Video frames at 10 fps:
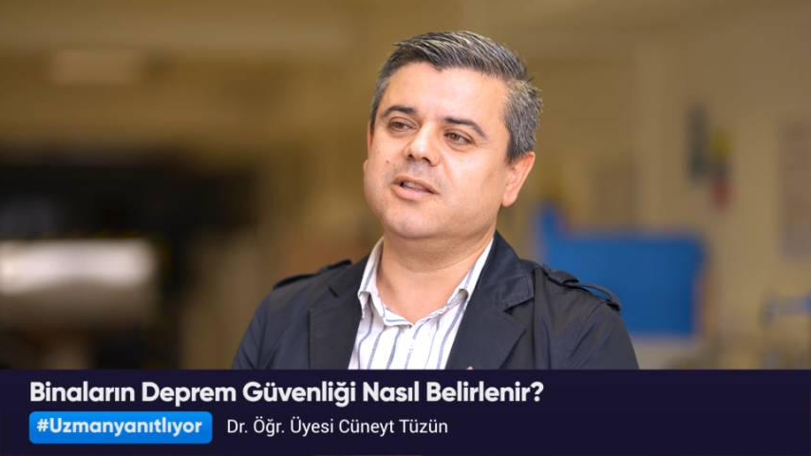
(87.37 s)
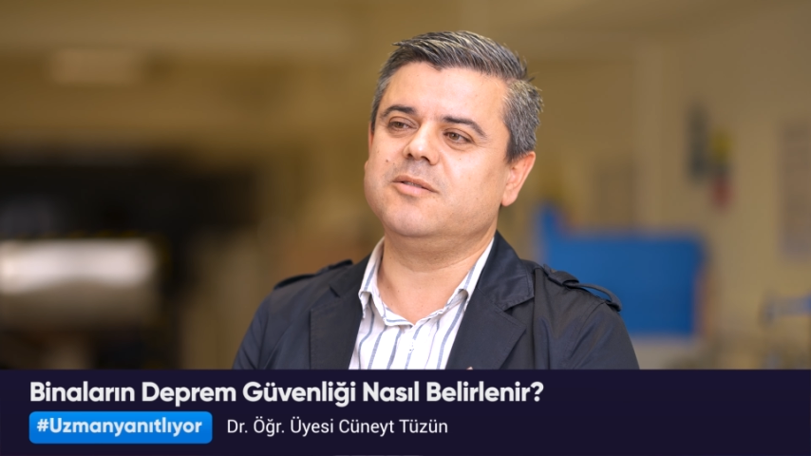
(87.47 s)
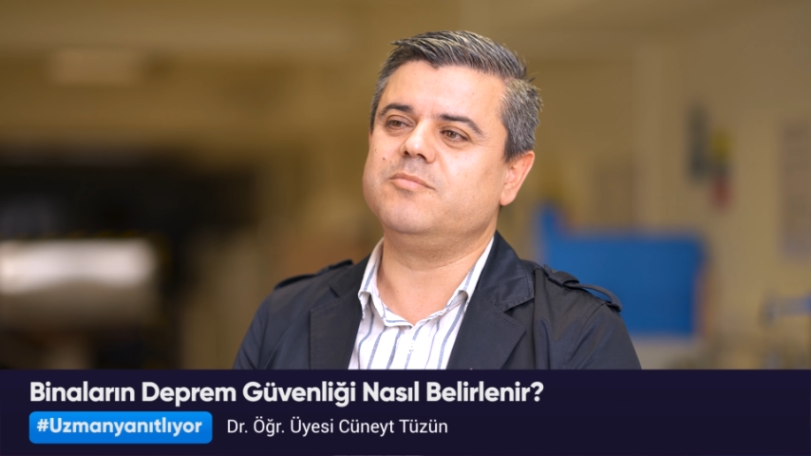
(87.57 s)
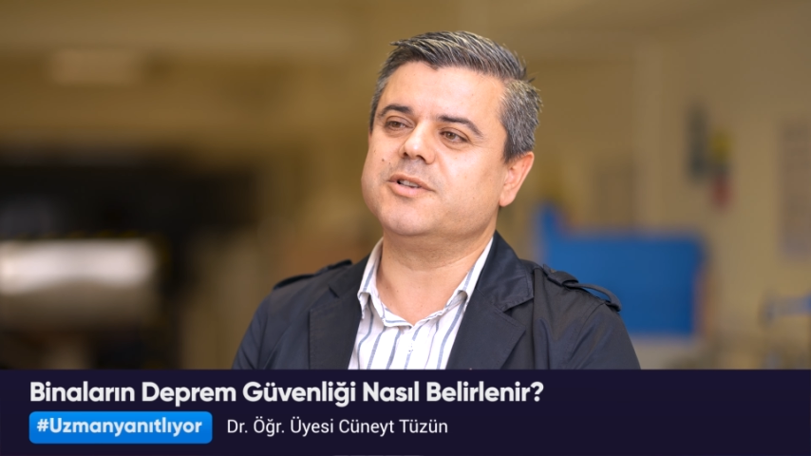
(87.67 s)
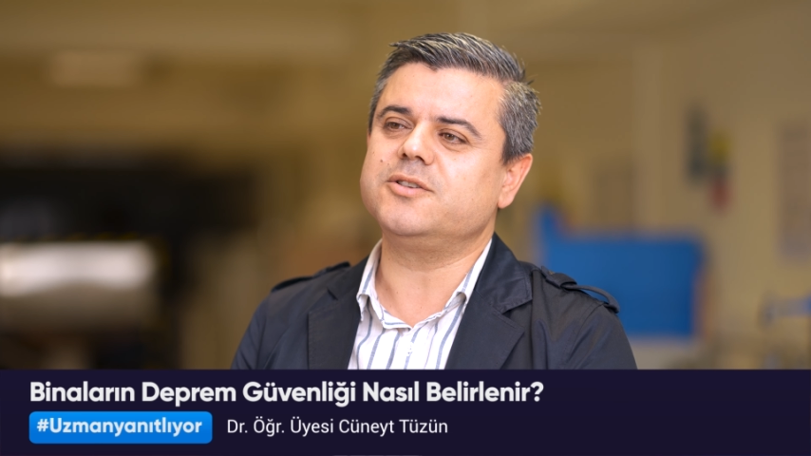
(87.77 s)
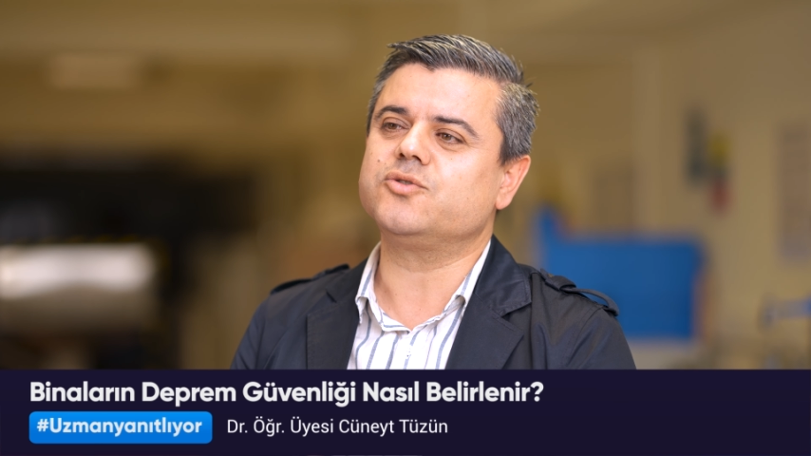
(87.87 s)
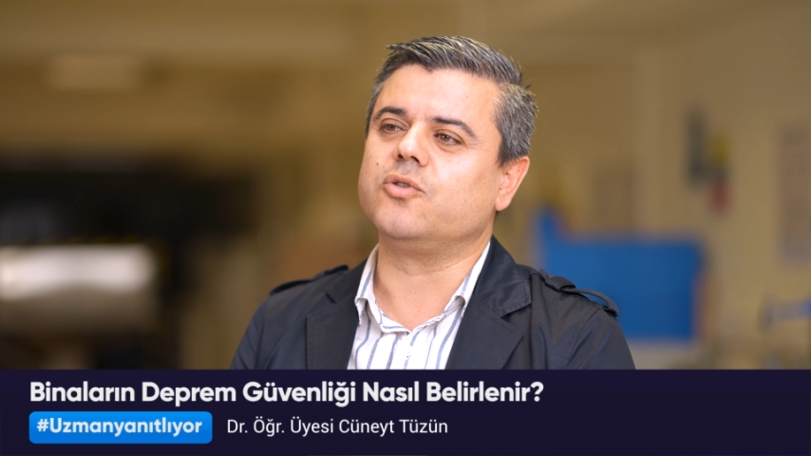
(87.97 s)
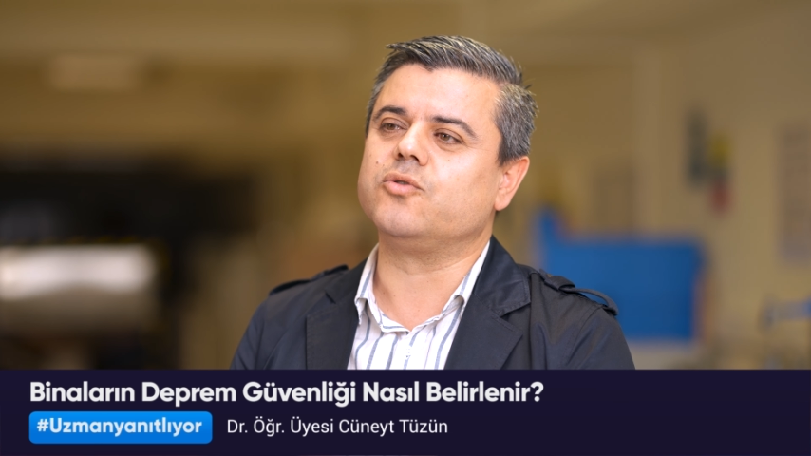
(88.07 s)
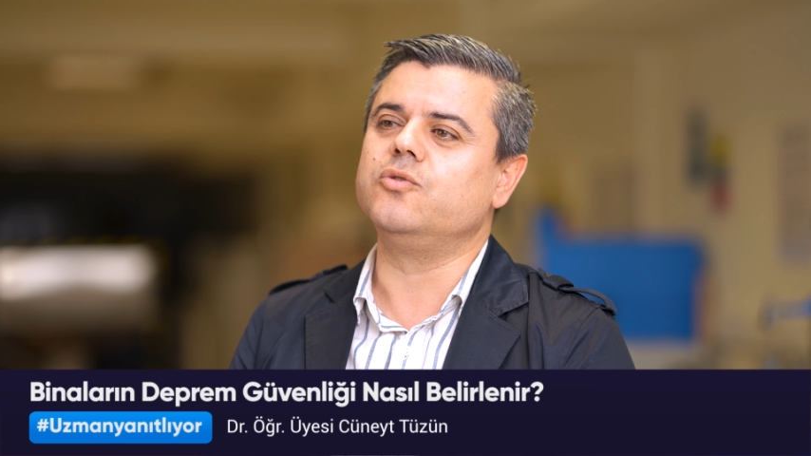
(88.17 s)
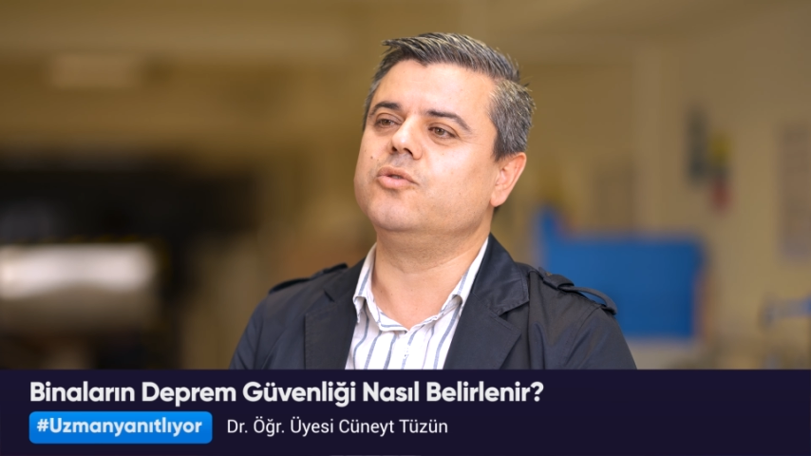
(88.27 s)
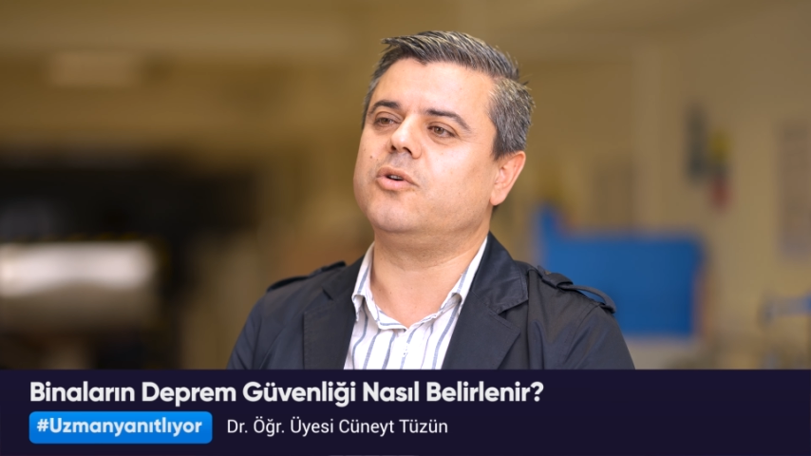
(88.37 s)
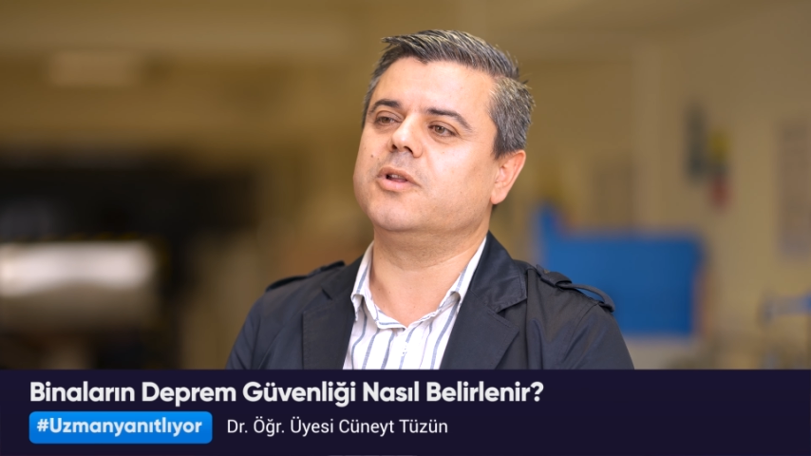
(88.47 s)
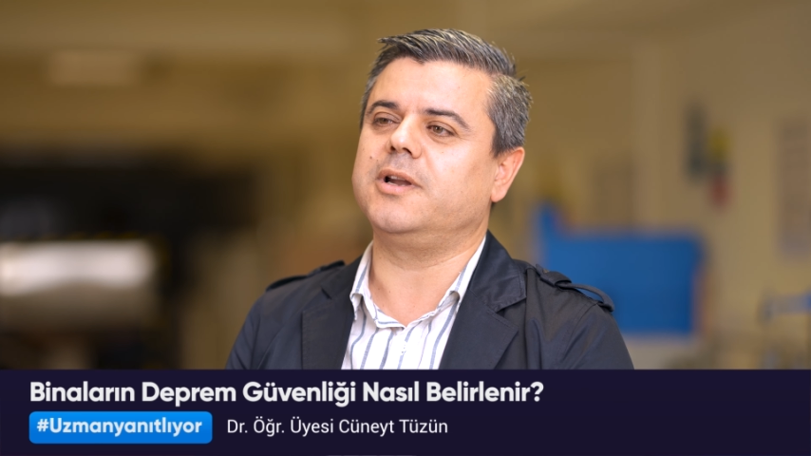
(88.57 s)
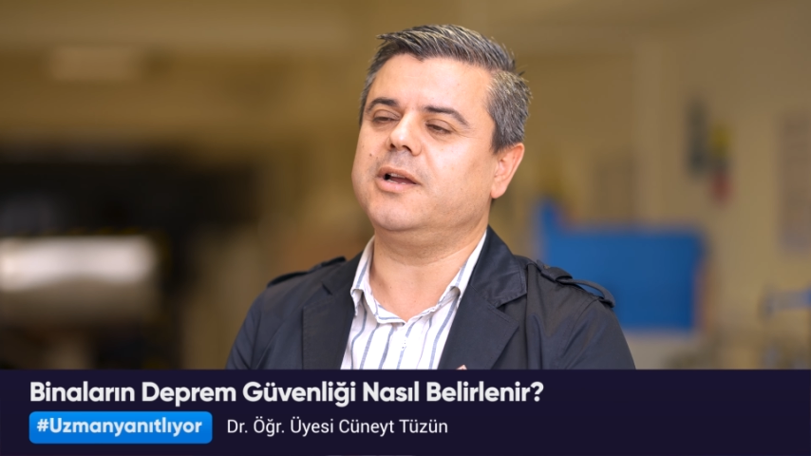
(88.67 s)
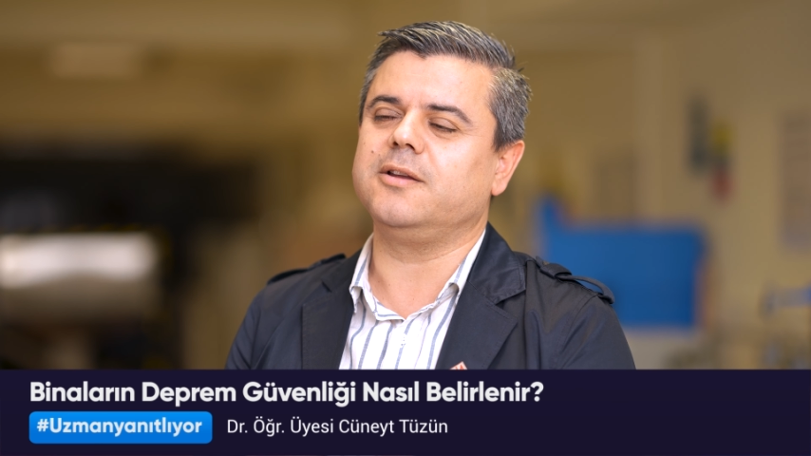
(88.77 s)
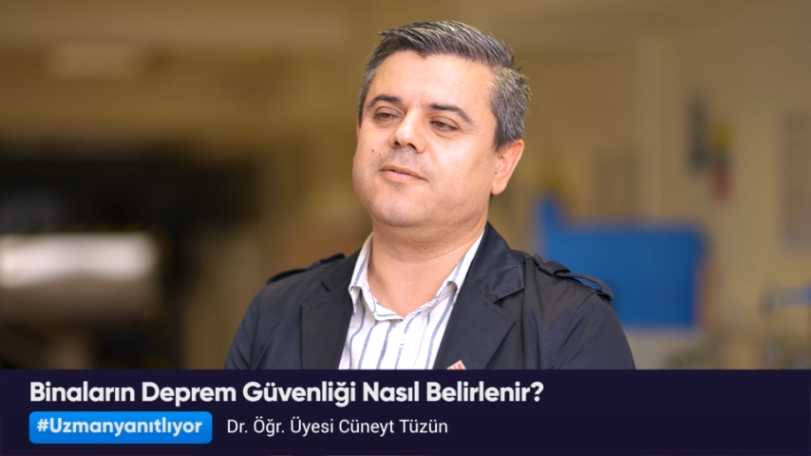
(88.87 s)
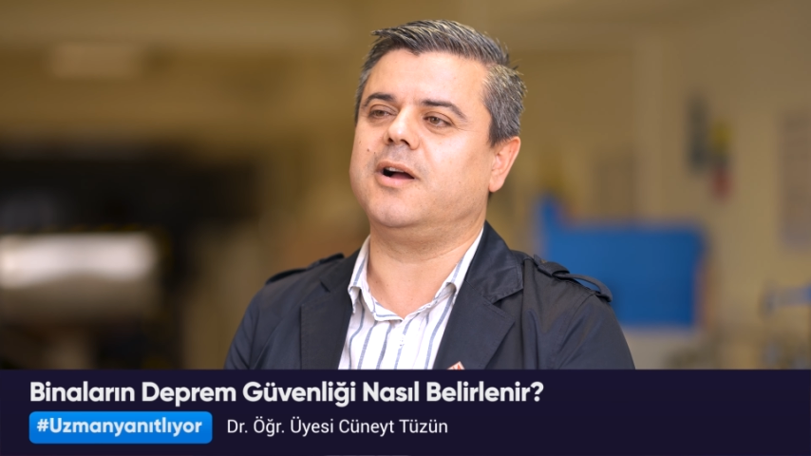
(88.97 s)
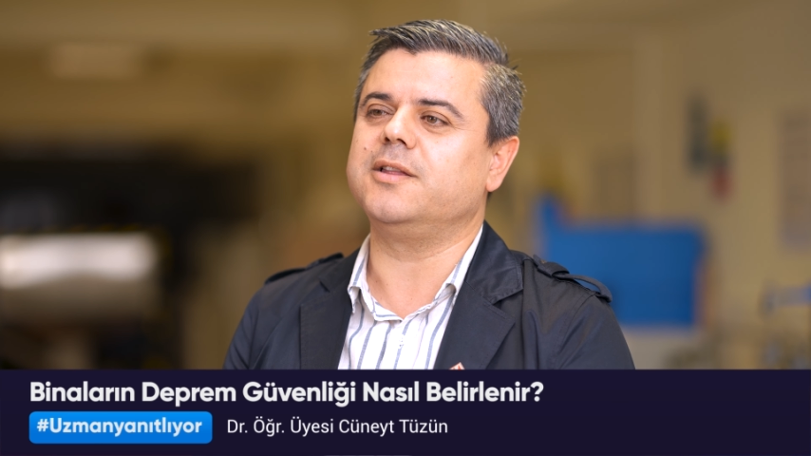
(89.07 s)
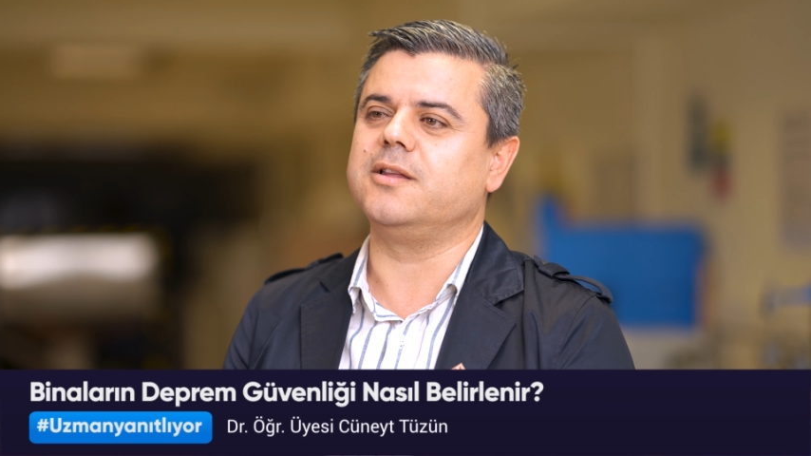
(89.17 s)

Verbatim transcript: alınması zorunlu olarak ifade